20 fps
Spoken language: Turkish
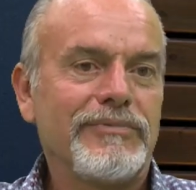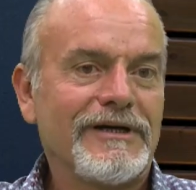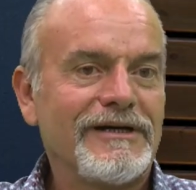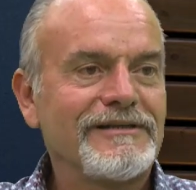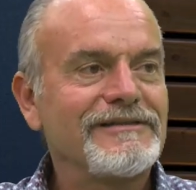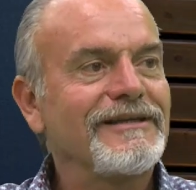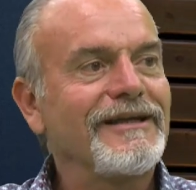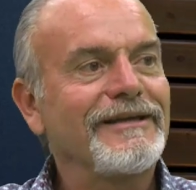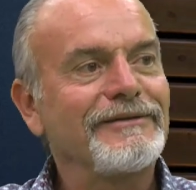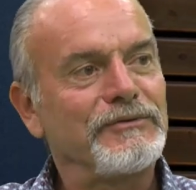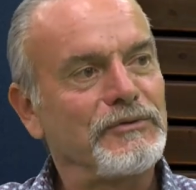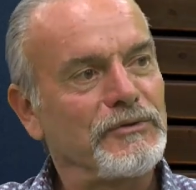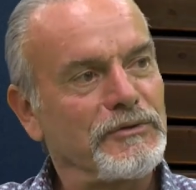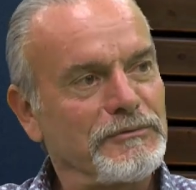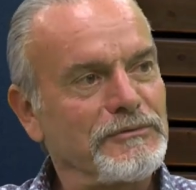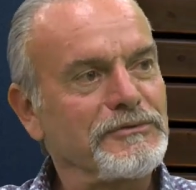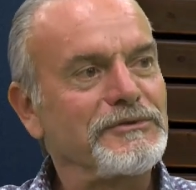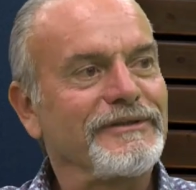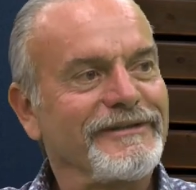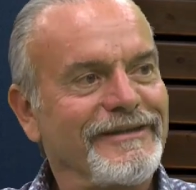Bazen
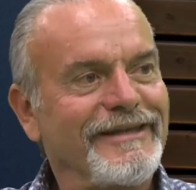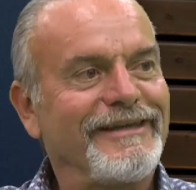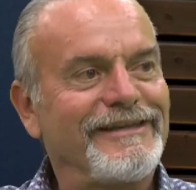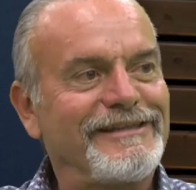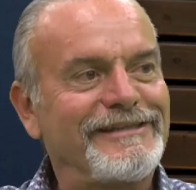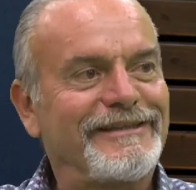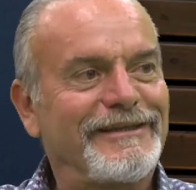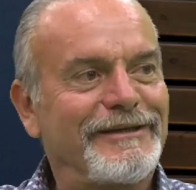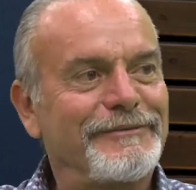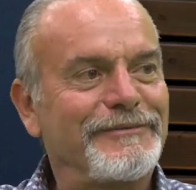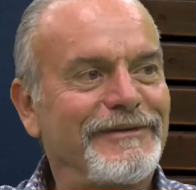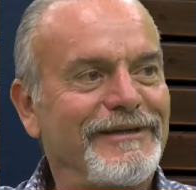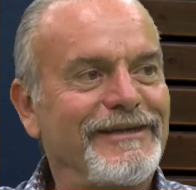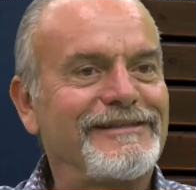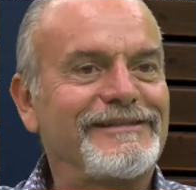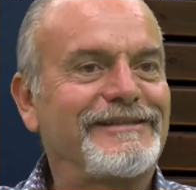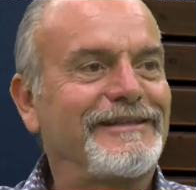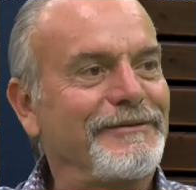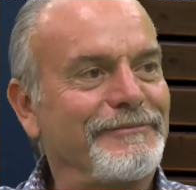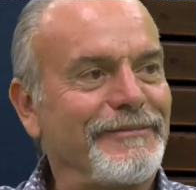yolumuzu değiştirip
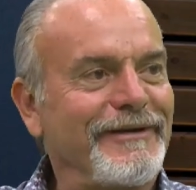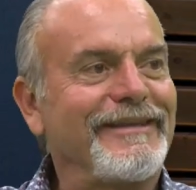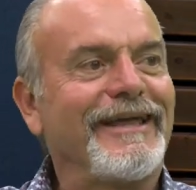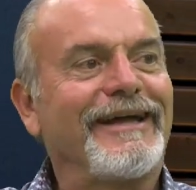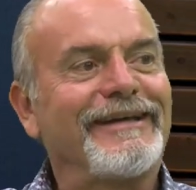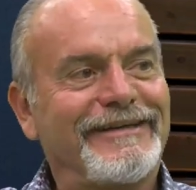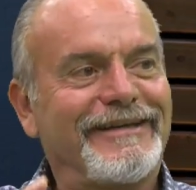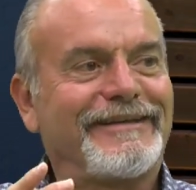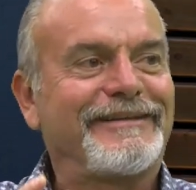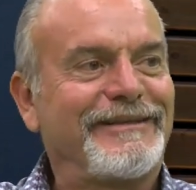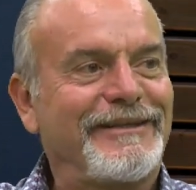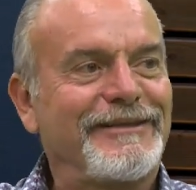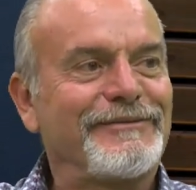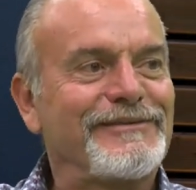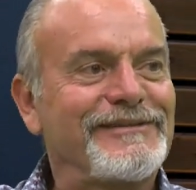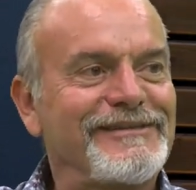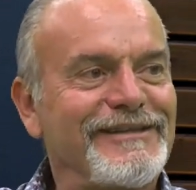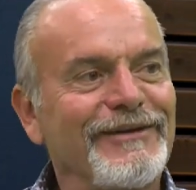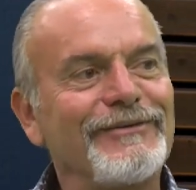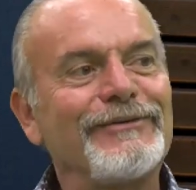kestirmeden
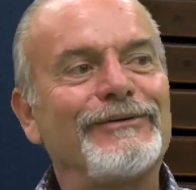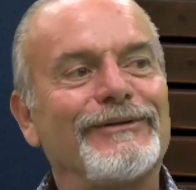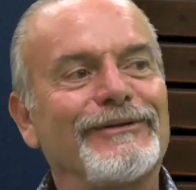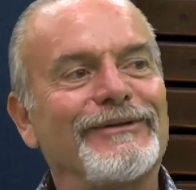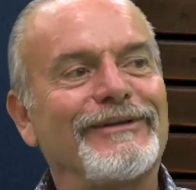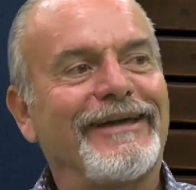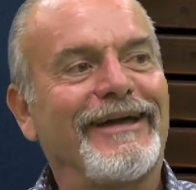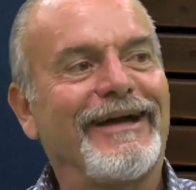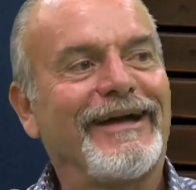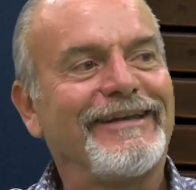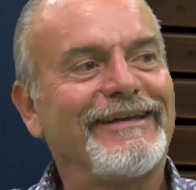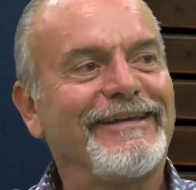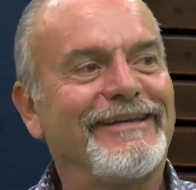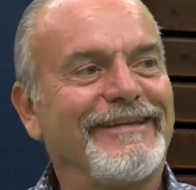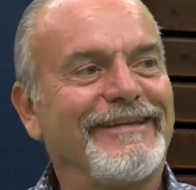gittiğimizde oldu yani.